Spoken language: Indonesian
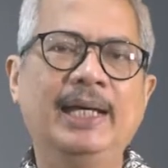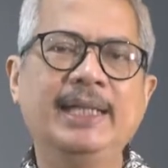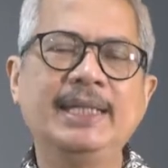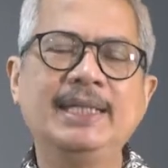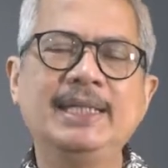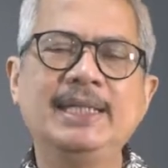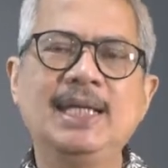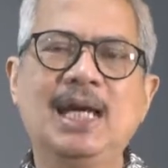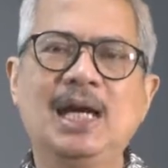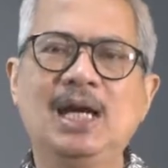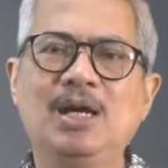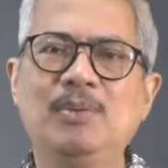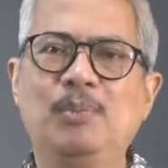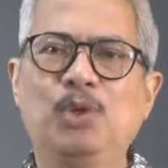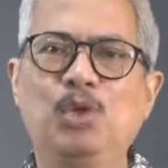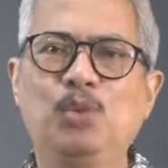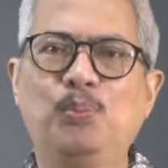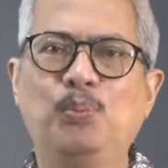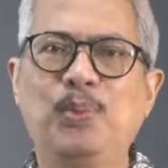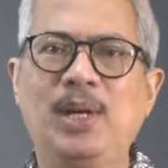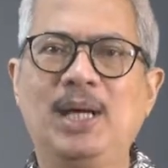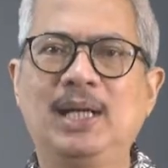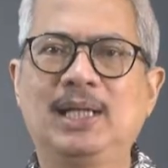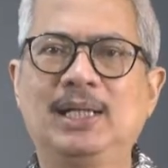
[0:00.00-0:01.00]
yang
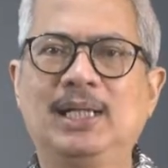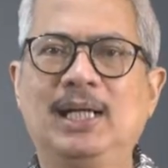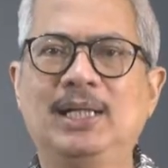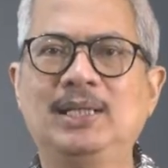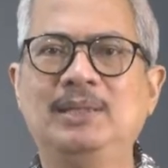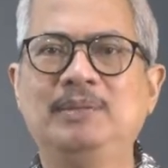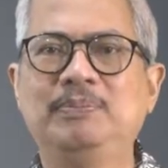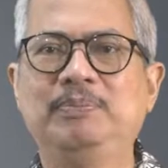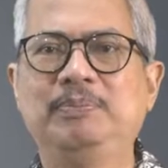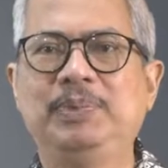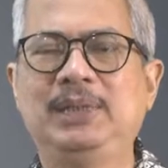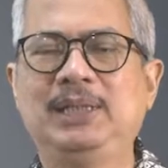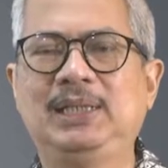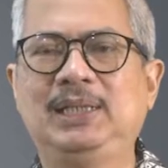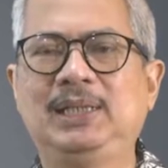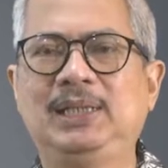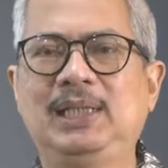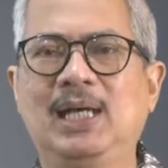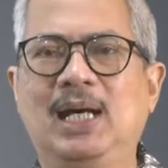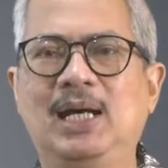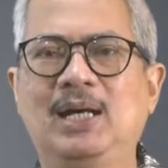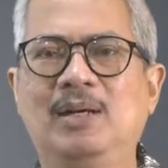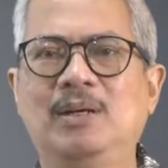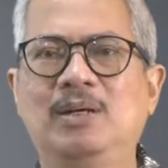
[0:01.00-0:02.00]
merupakan
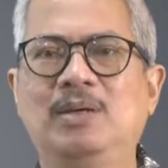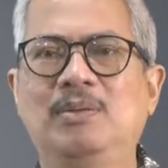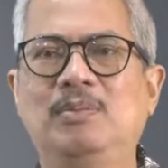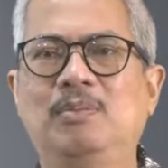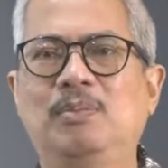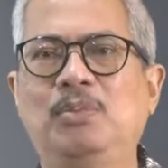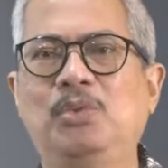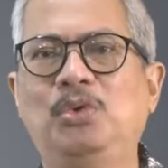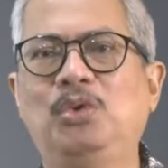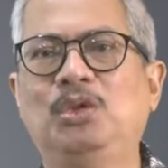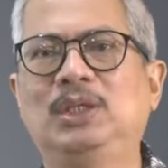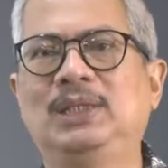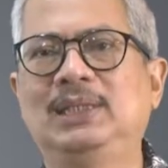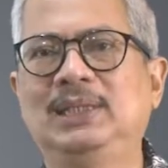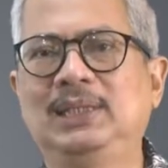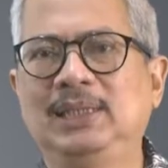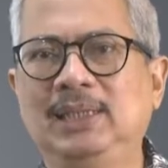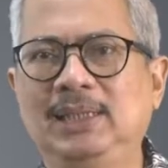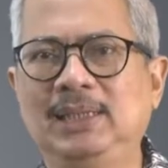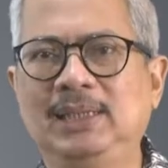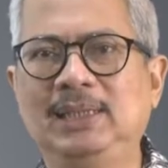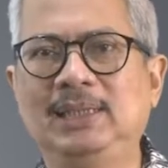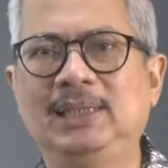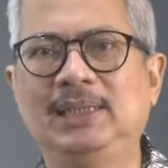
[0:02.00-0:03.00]
bidang
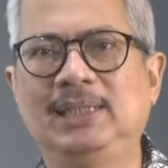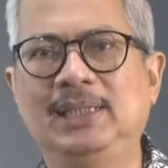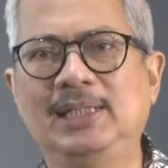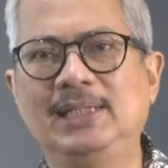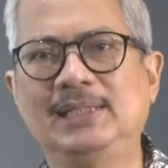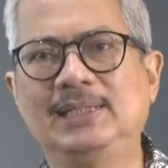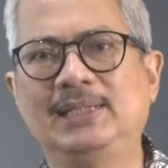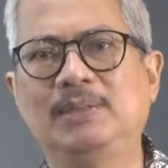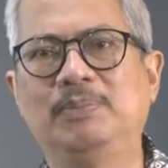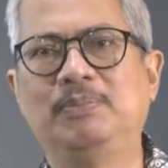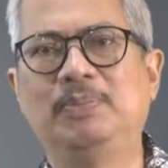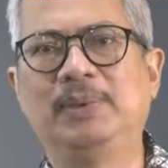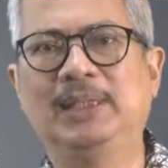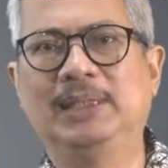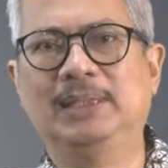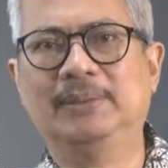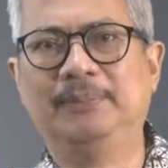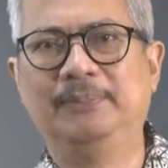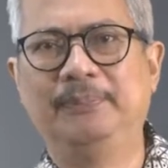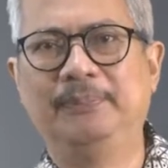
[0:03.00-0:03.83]
multidisiplin.